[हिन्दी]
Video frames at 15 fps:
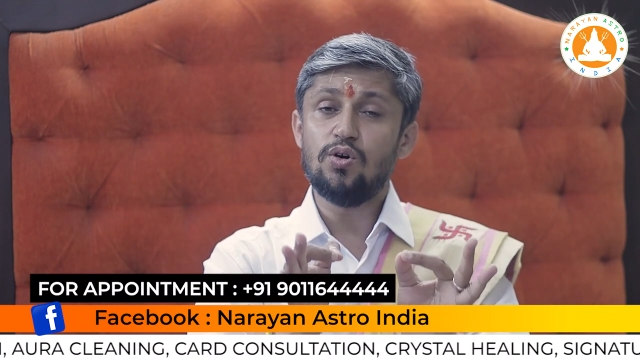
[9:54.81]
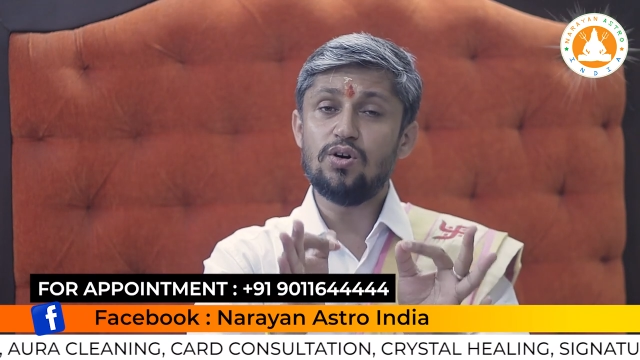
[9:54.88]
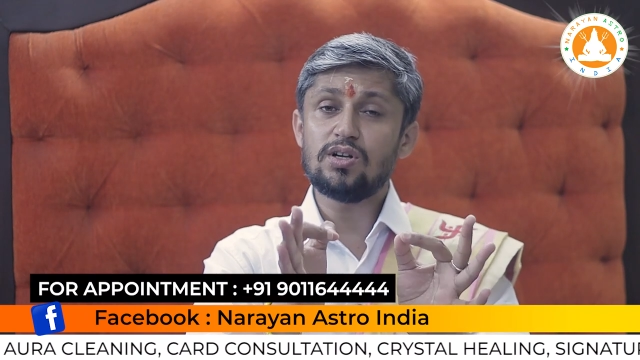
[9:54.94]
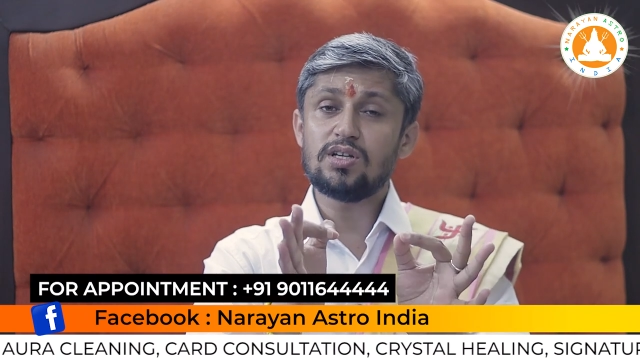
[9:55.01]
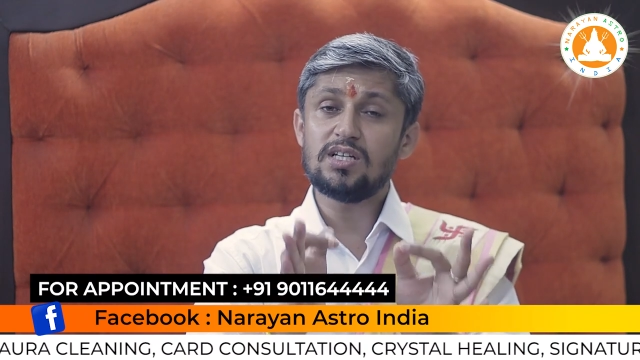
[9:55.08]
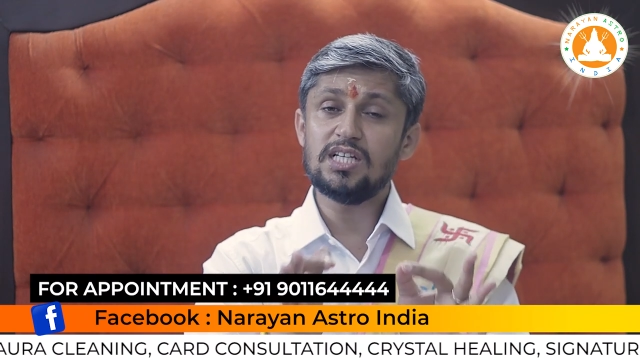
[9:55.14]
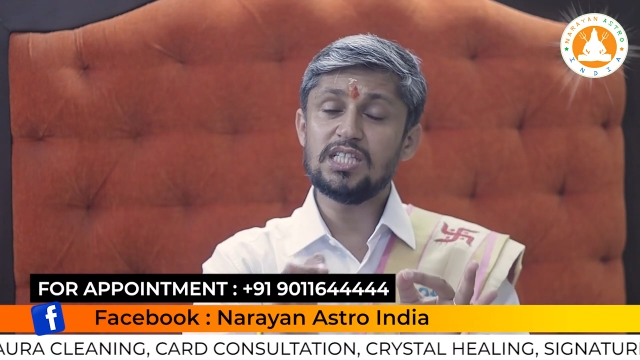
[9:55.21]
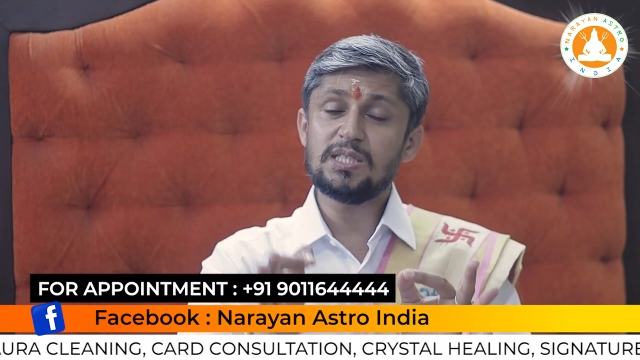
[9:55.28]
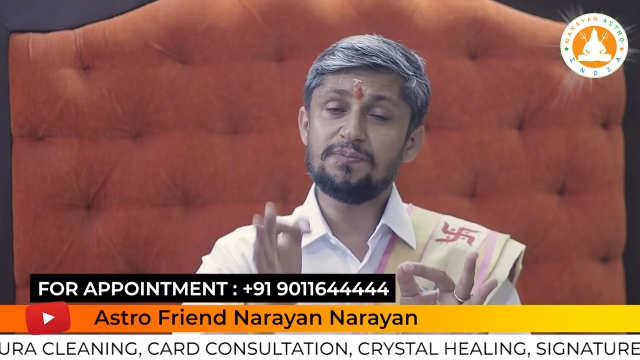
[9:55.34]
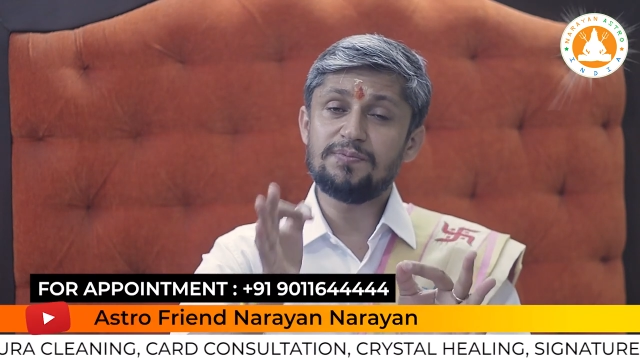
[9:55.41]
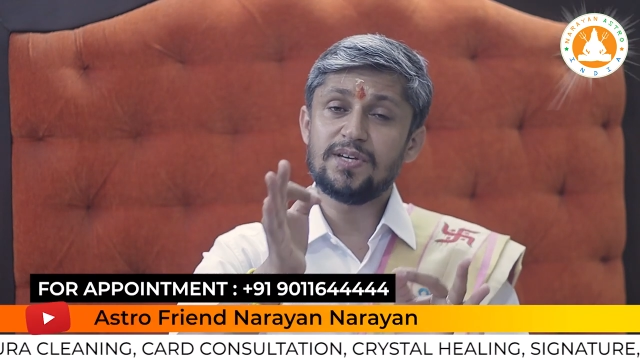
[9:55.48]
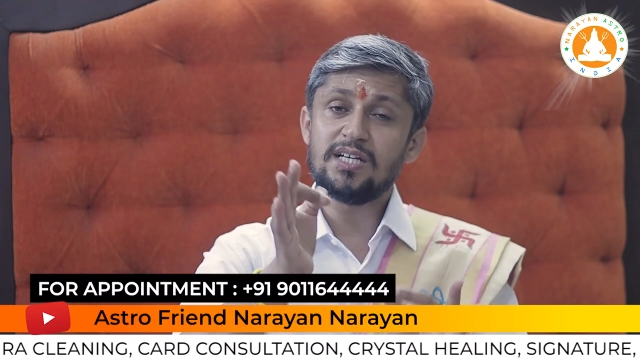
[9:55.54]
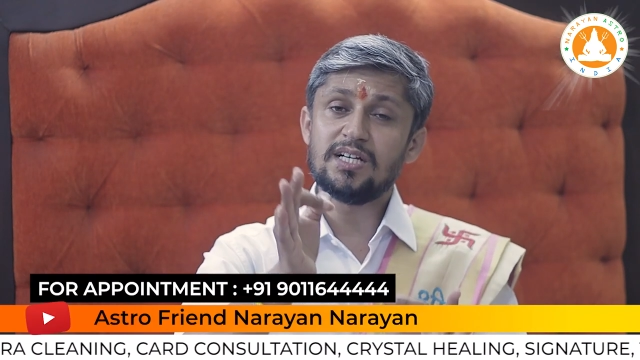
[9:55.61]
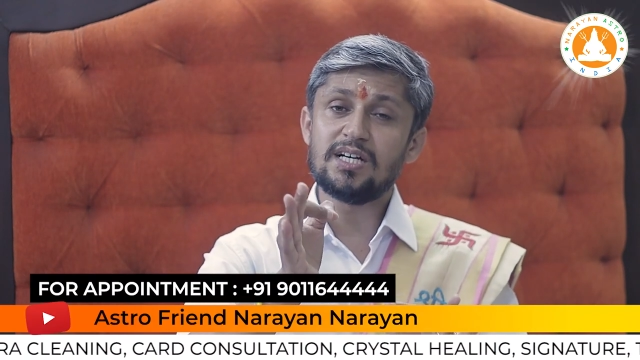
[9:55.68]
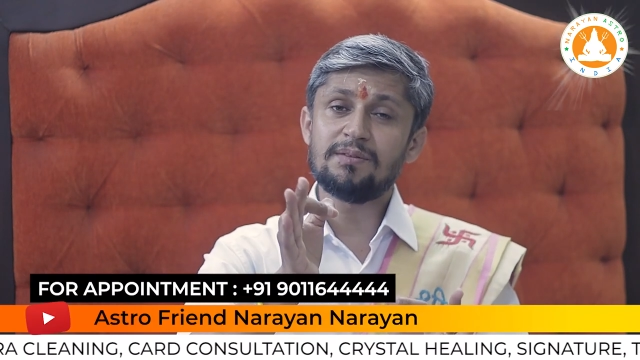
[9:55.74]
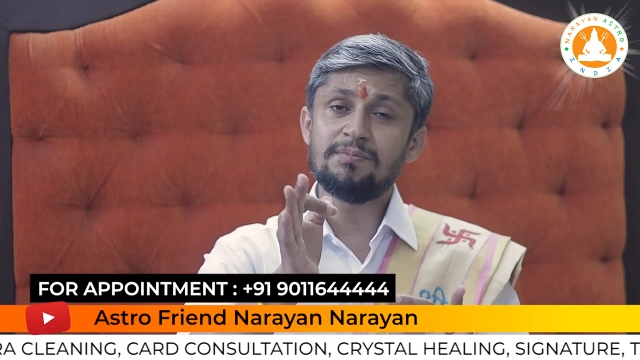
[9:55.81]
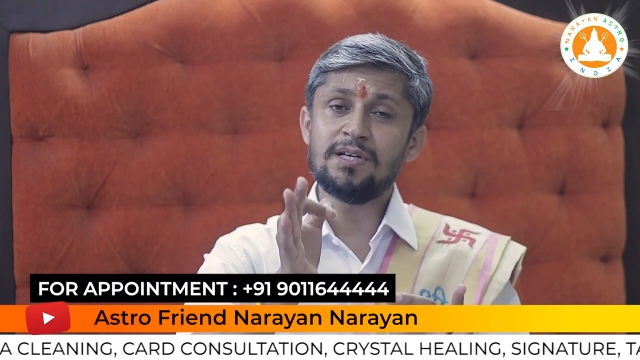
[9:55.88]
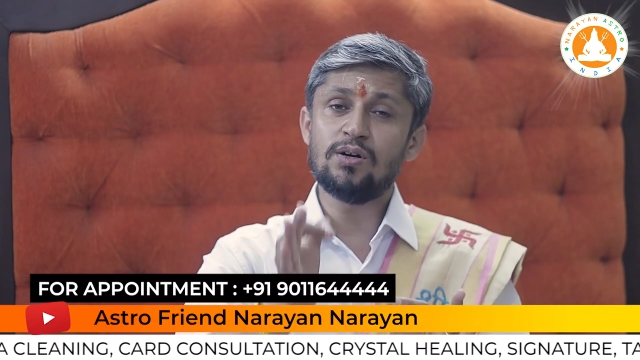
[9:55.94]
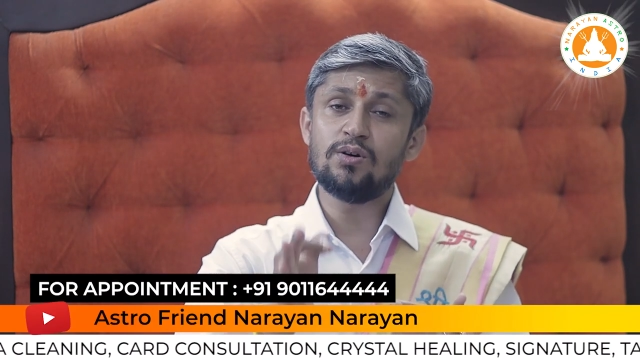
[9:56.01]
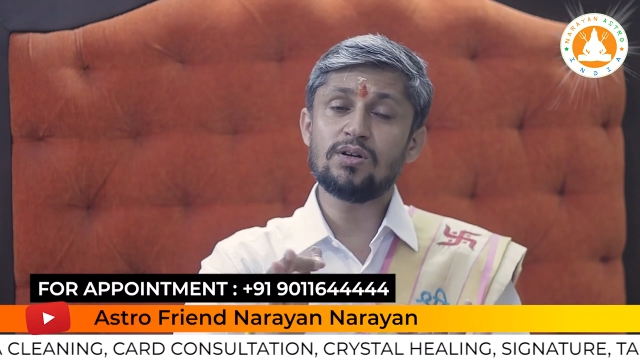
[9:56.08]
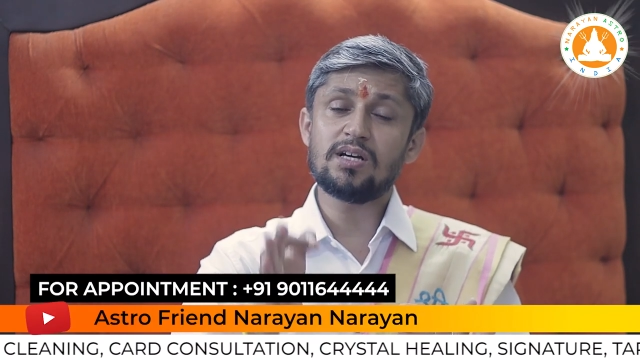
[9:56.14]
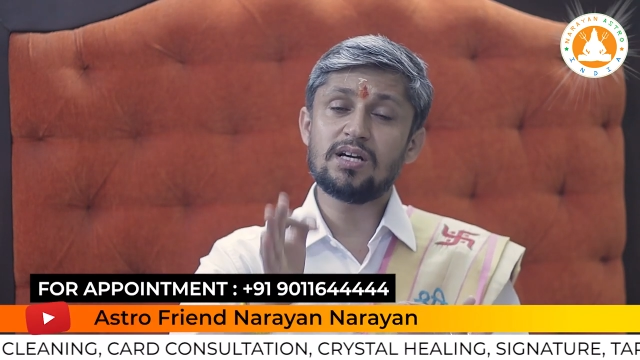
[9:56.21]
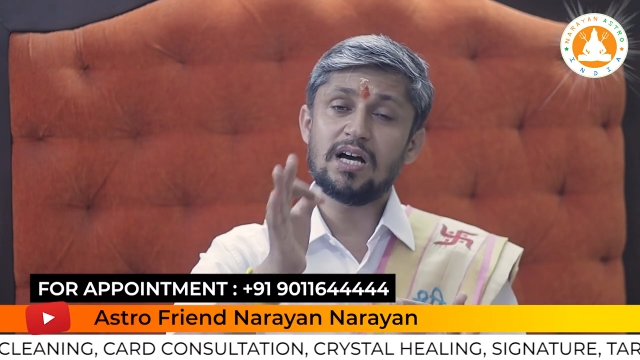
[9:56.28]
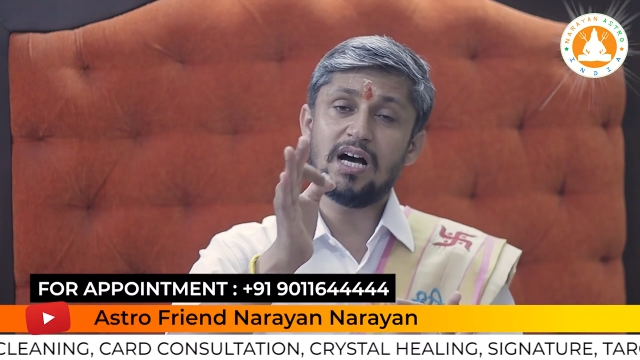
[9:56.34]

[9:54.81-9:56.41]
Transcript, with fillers: और किस फिंगर में और